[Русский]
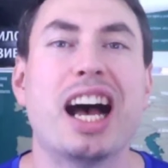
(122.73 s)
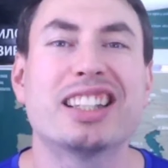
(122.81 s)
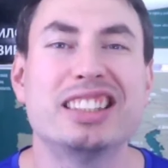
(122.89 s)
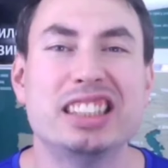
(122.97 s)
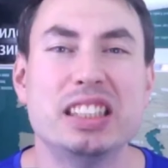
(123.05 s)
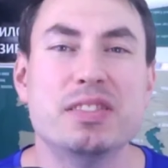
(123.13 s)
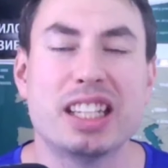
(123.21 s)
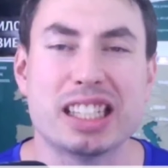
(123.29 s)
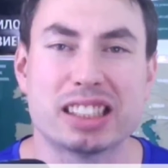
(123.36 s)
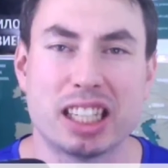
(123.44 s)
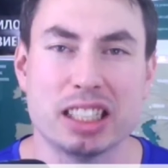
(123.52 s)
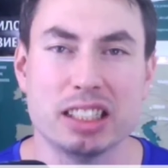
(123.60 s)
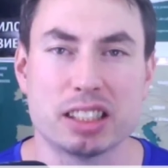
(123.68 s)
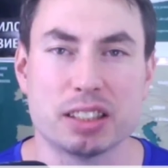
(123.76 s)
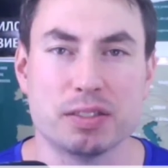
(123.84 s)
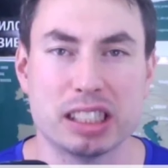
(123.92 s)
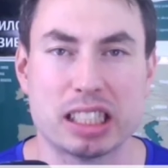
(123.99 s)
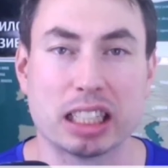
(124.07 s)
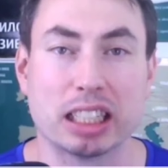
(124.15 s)
активная страница в
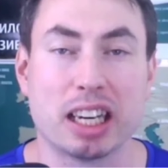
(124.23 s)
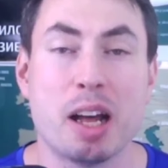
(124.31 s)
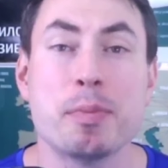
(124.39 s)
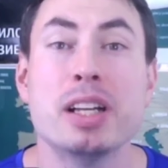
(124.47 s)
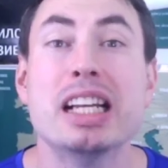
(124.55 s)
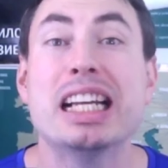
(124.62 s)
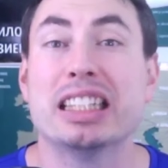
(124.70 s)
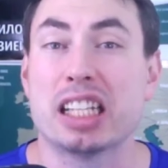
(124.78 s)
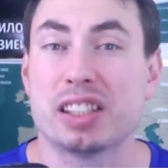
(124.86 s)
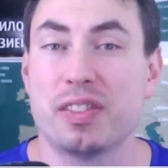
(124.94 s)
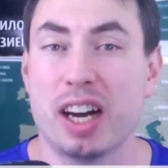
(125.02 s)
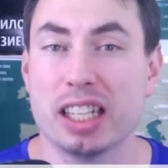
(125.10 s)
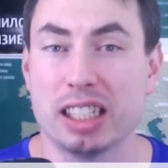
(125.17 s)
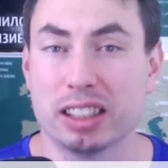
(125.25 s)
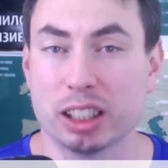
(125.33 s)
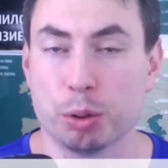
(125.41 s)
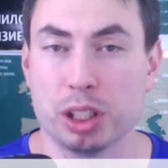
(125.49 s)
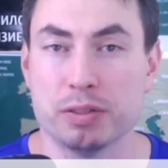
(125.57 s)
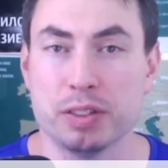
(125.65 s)
Инстаграм, название
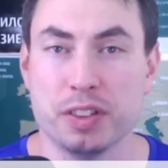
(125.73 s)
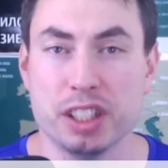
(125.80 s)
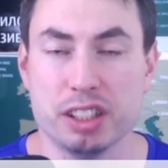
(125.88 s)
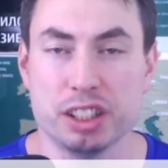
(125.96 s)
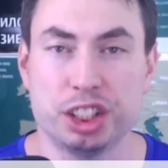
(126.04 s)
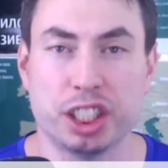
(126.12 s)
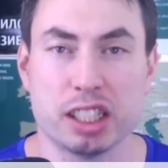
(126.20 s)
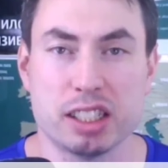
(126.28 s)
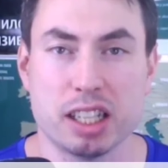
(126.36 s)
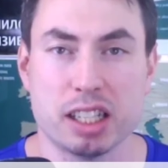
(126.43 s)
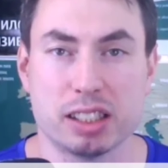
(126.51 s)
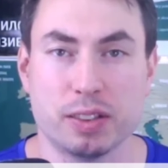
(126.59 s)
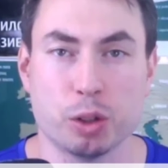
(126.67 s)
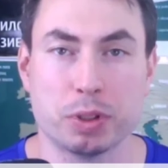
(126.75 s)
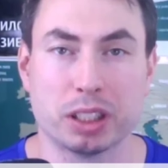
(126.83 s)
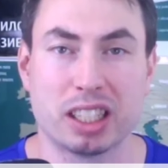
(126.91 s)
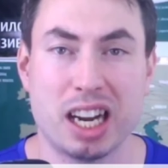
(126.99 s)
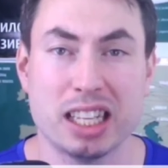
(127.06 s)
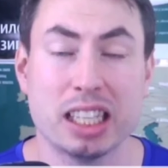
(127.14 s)
которой вы видите сейчас на своем
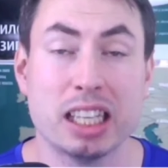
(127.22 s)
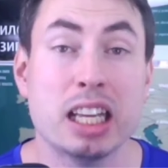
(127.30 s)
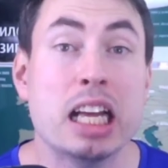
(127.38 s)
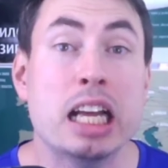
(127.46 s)
экране.